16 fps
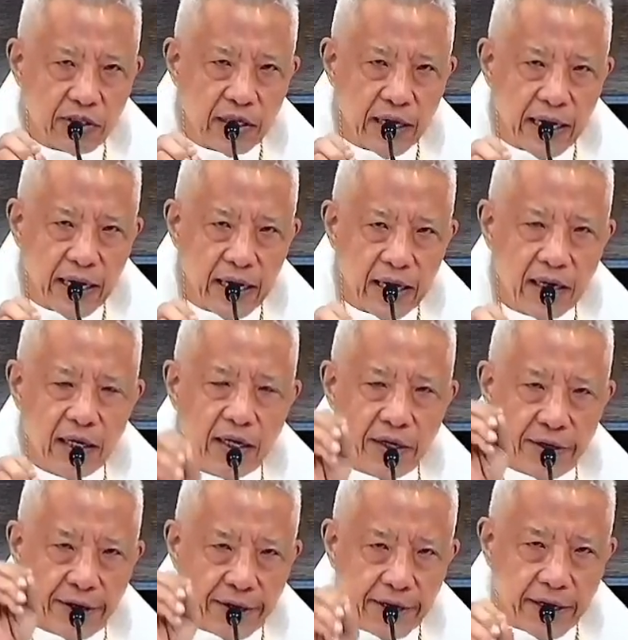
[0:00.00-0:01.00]
sila
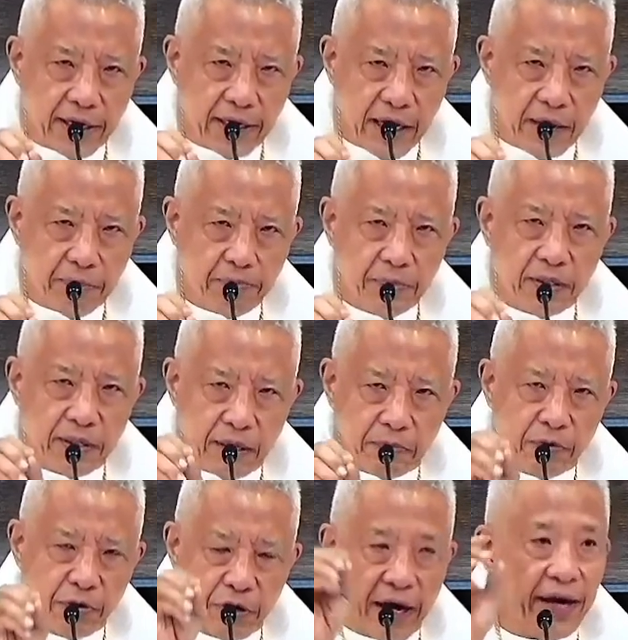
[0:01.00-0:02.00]
ng ganap na
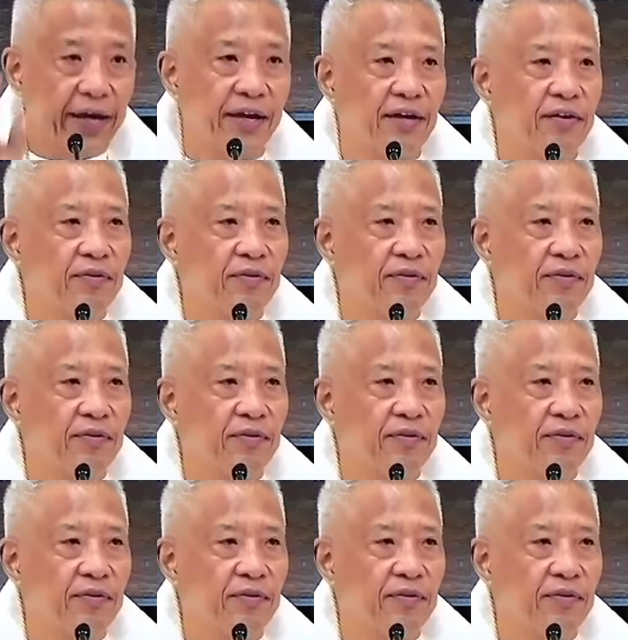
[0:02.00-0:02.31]
buhay.